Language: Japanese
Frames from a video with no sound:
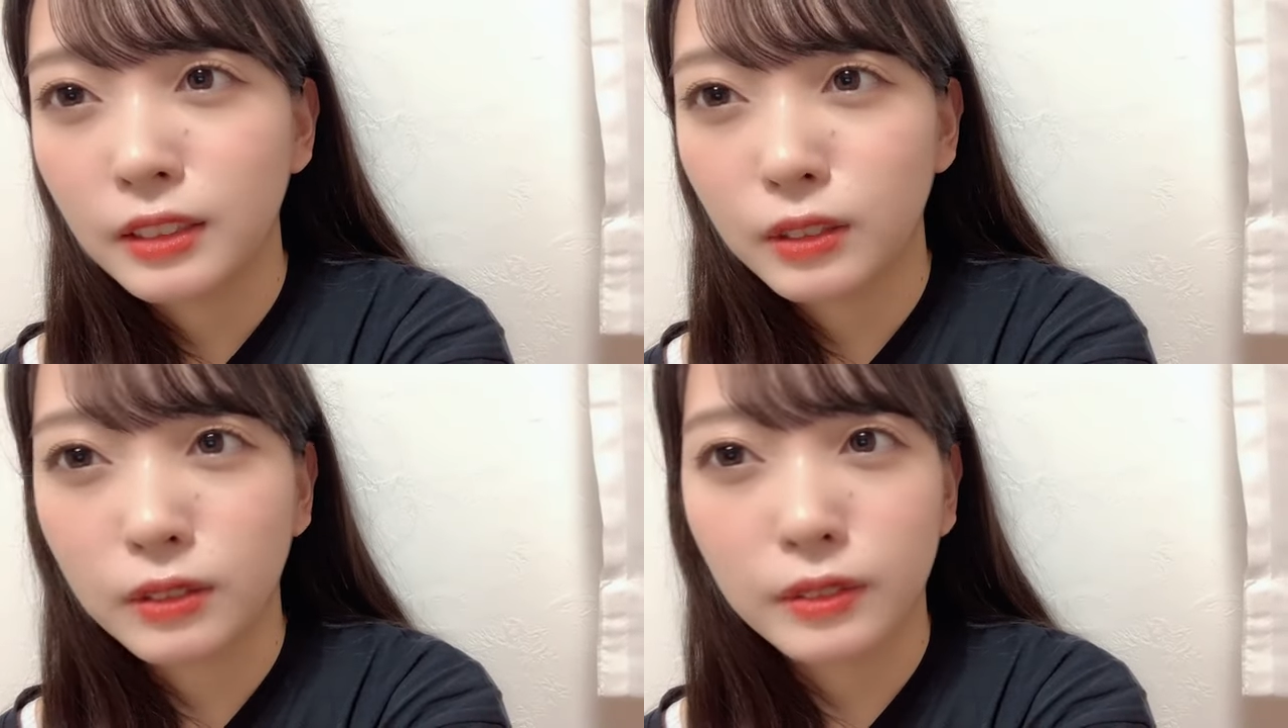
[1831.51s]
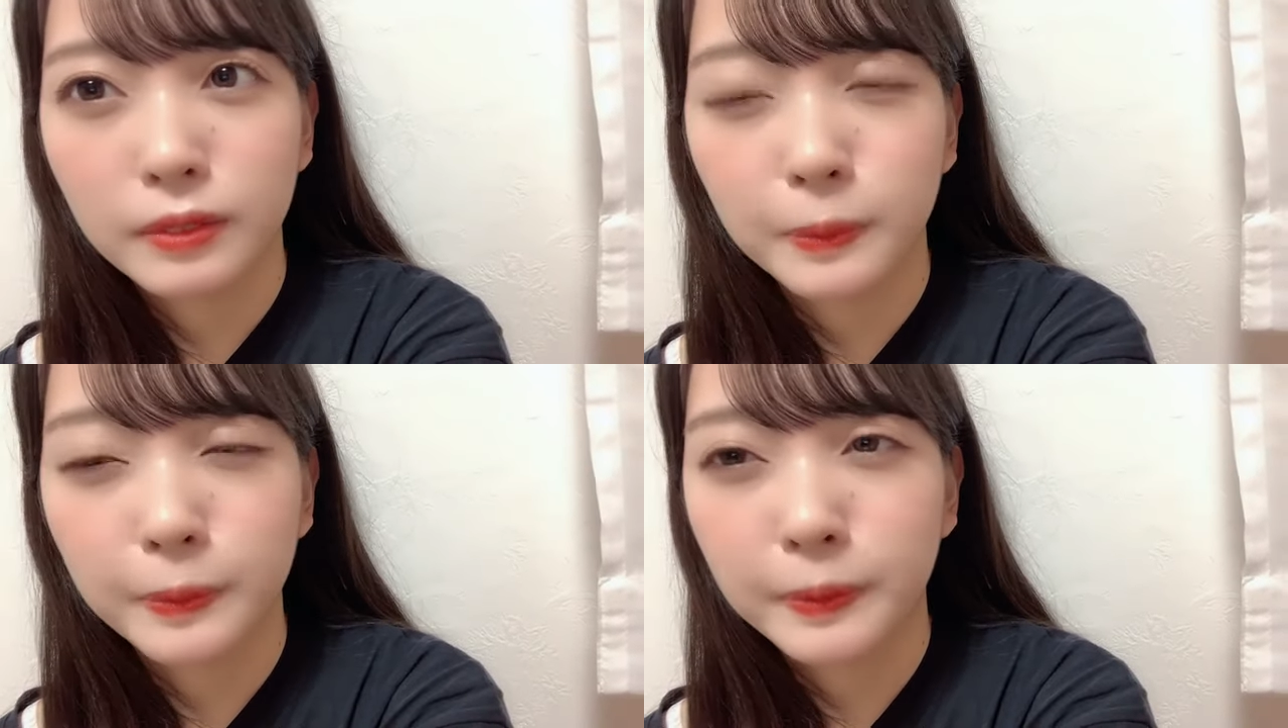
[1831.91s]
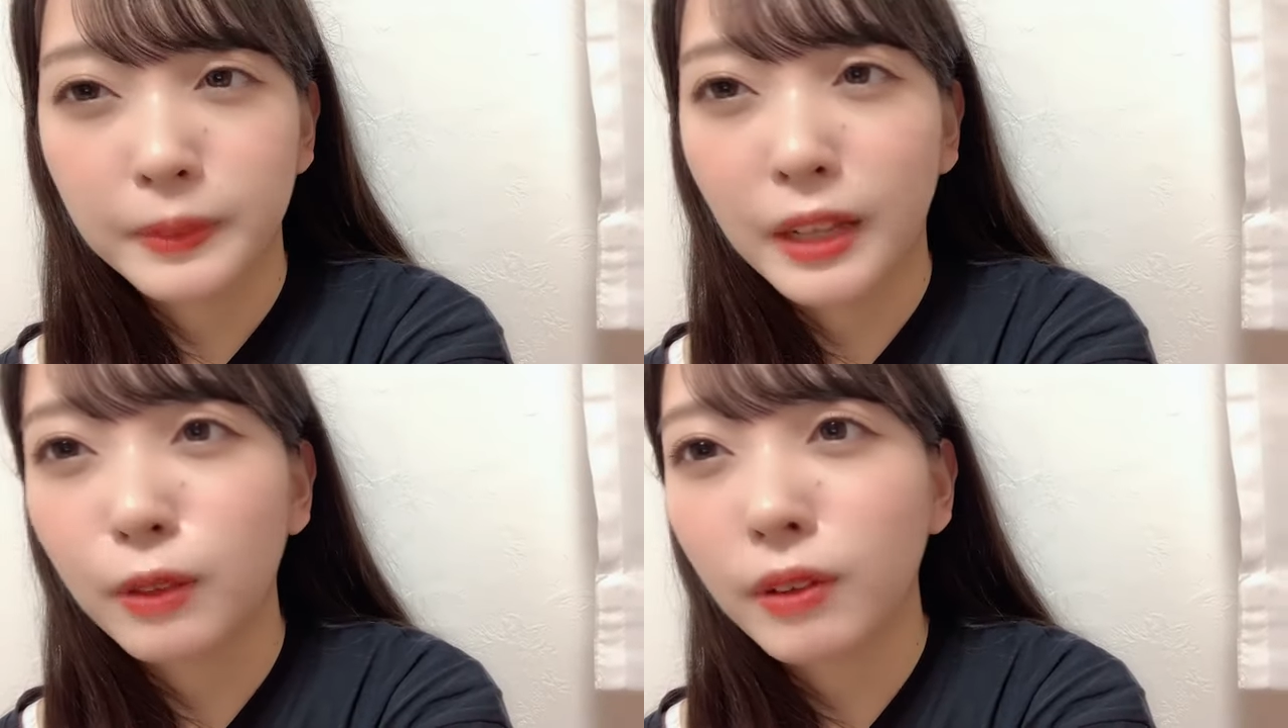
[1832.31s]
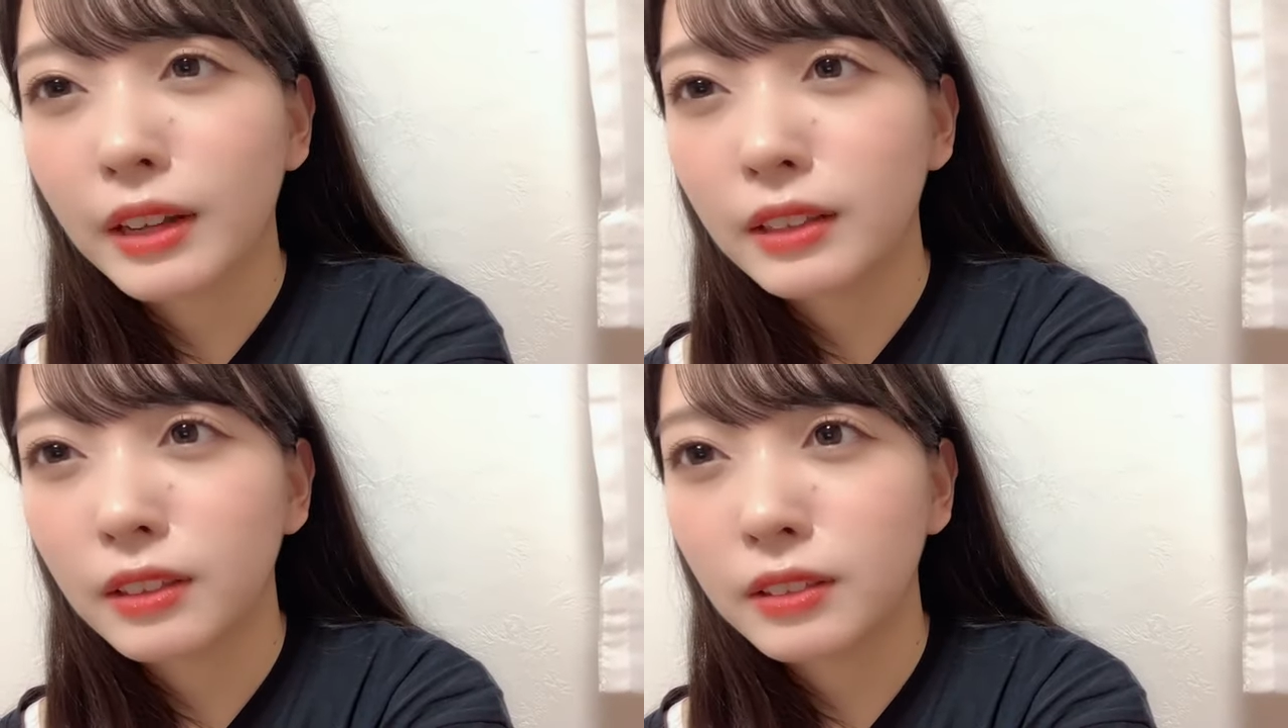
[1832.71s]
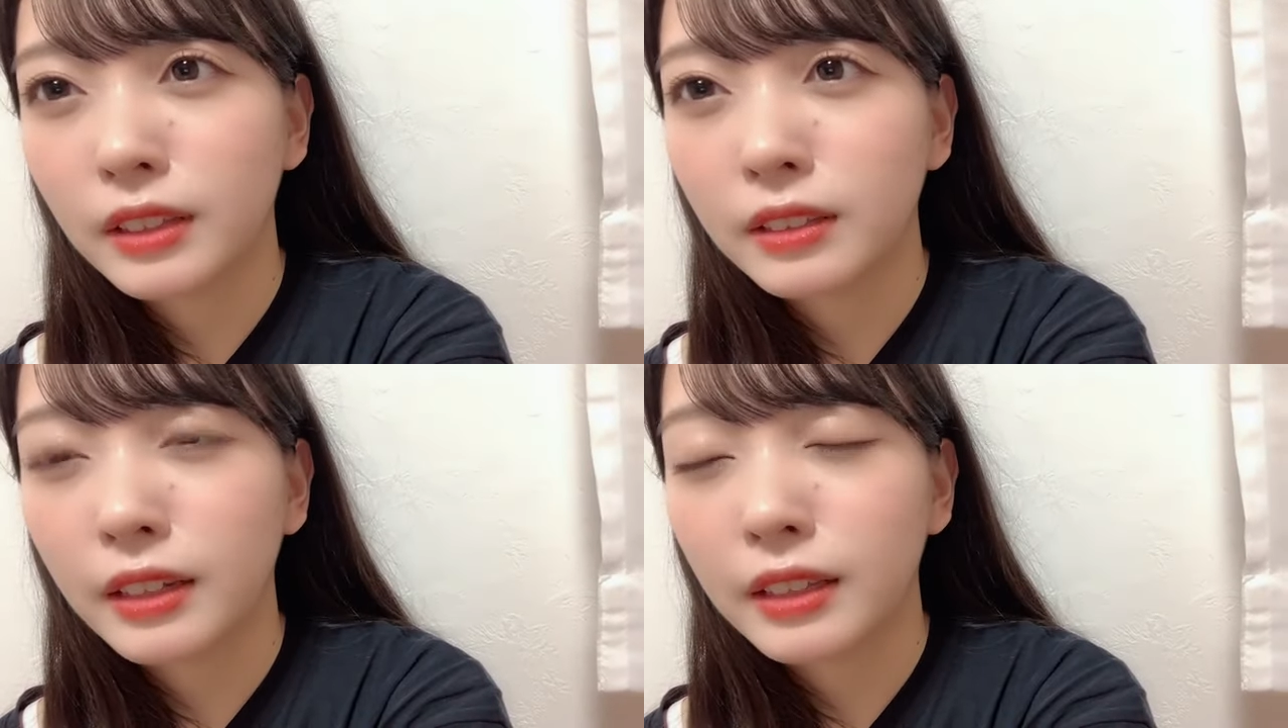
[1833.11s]
そう「なんとか」って言っ
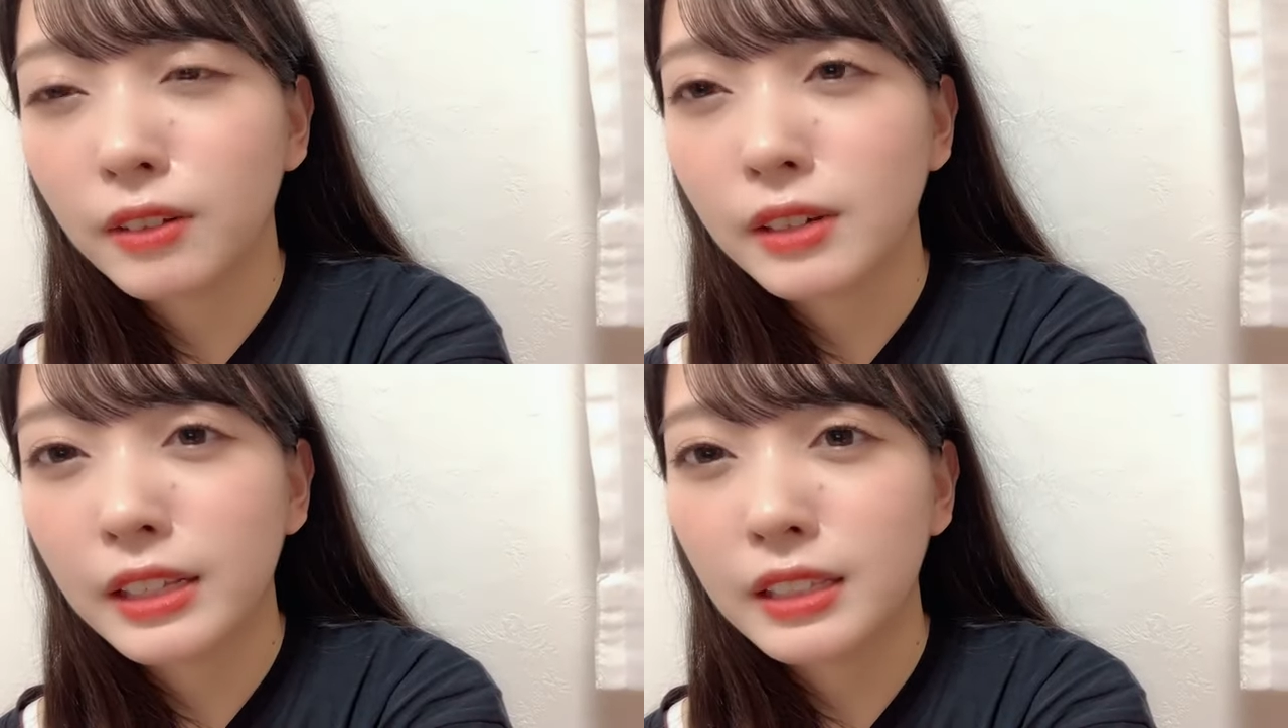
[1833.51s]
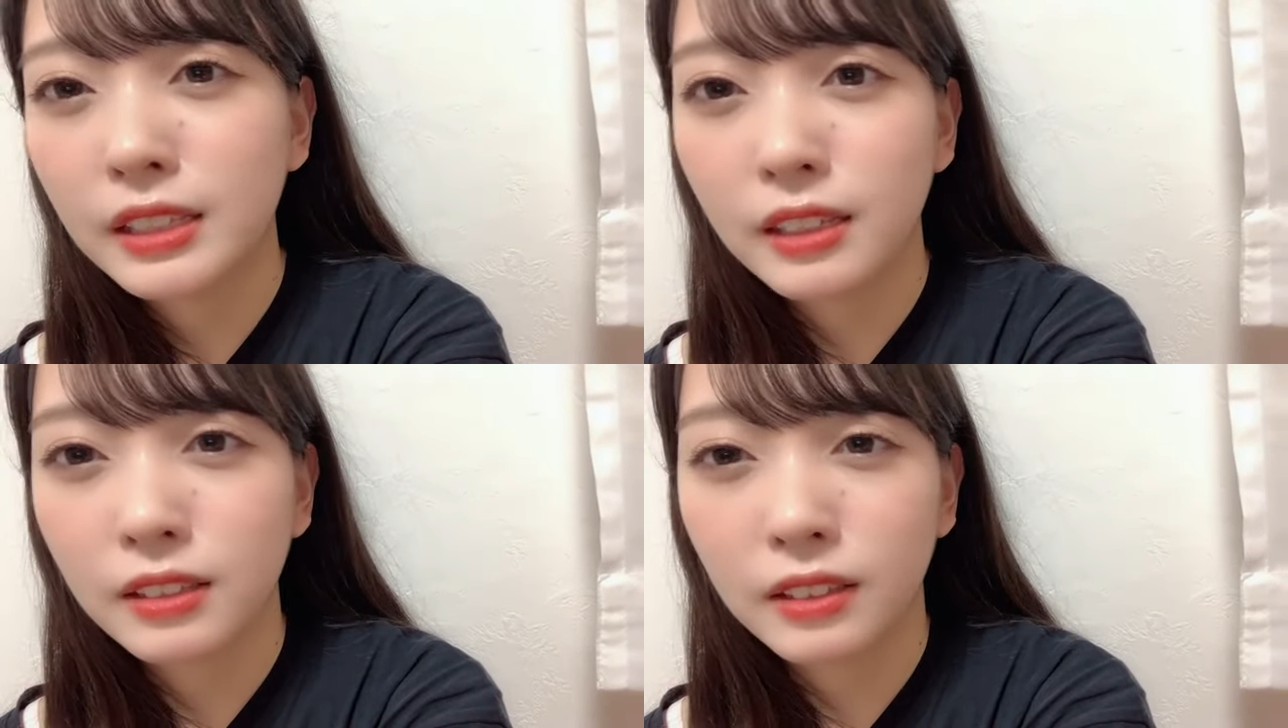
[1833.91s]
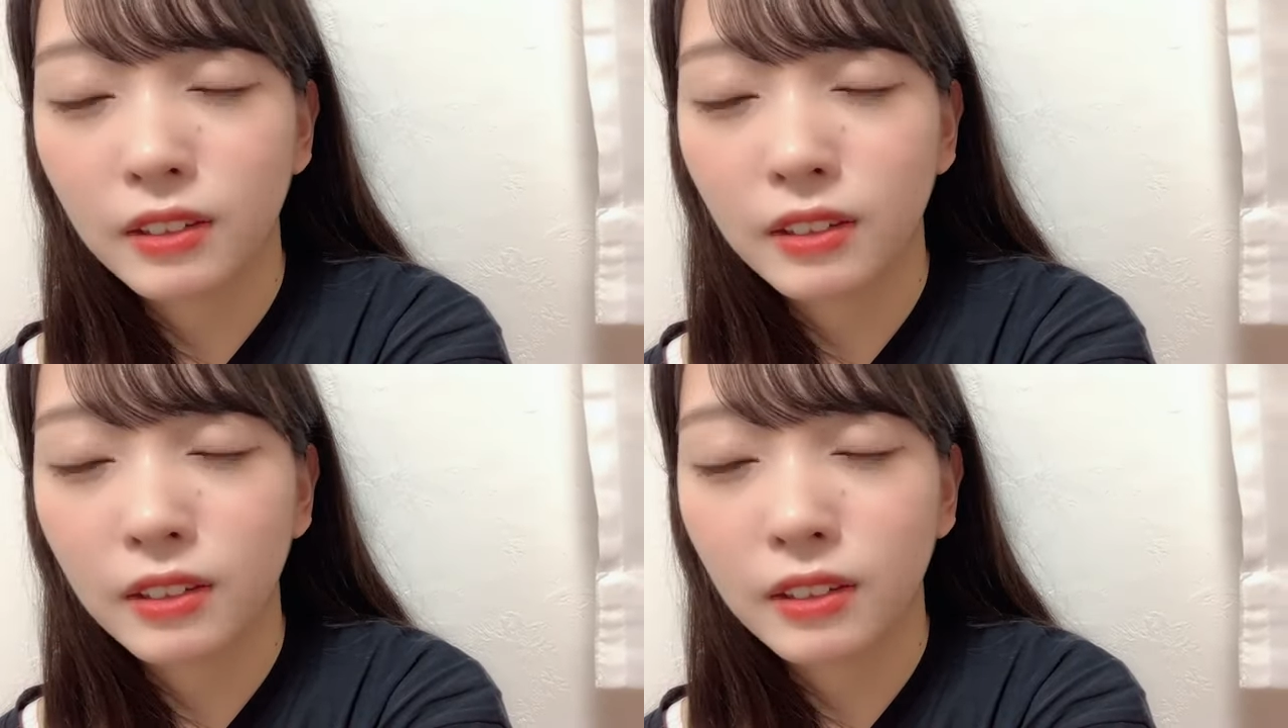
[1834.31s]
てくれたら嬉しい